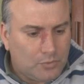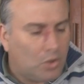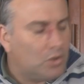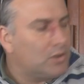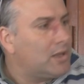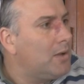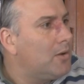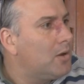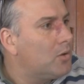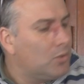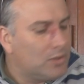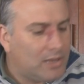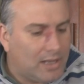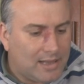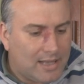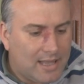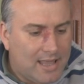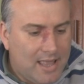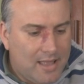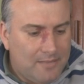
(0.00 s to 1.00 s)
Octava cuota
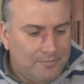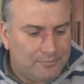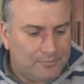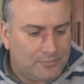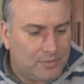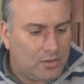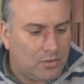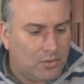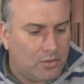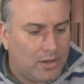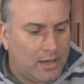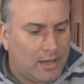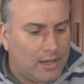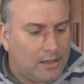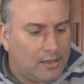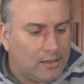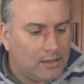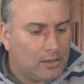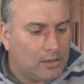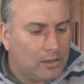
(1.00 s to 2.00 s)
al día, con
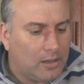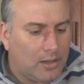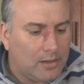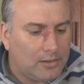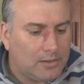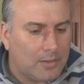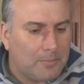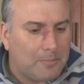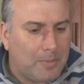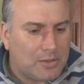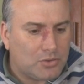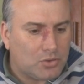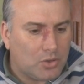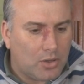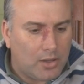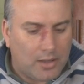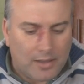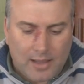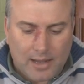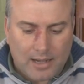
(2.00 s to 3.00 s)
el te
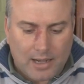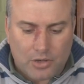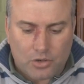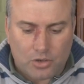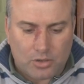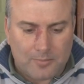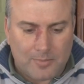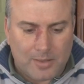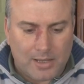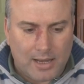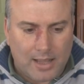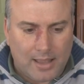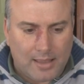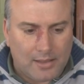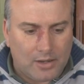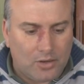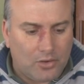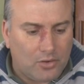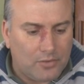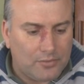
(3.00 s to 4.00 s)
paso a dar la nómina
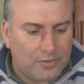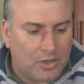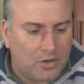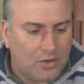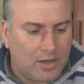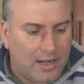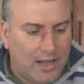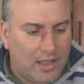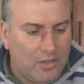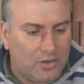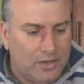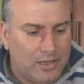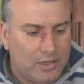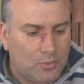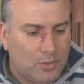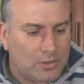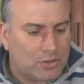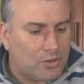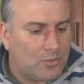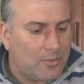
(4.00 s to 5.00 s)
de, los ganadores,
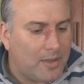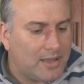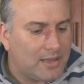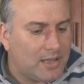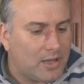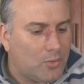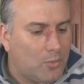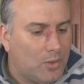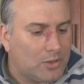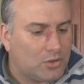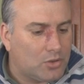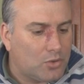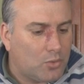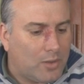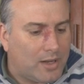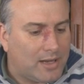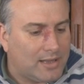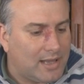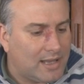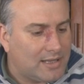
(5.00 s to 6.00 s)
420
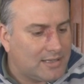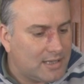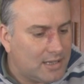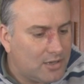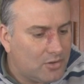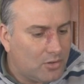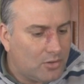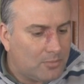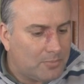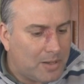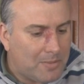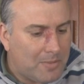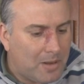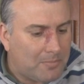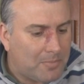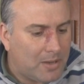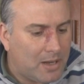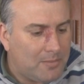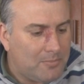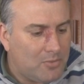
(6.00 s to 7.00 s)
445 el
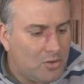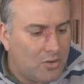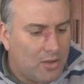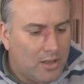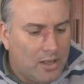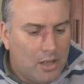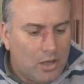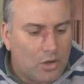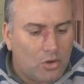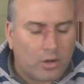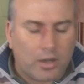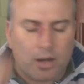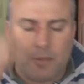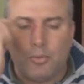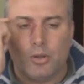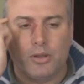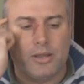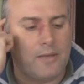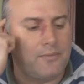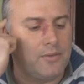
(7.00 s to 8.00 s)
primer premio,
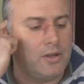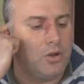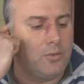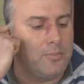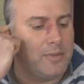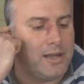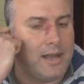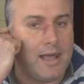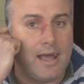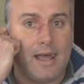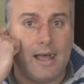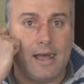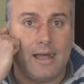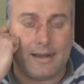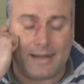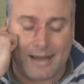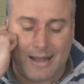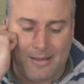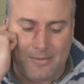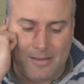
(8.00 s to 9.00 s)
corresponde a
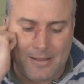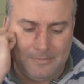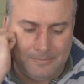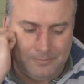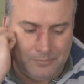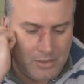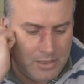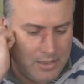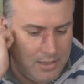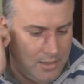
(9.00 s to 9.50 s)
Filomena Raba.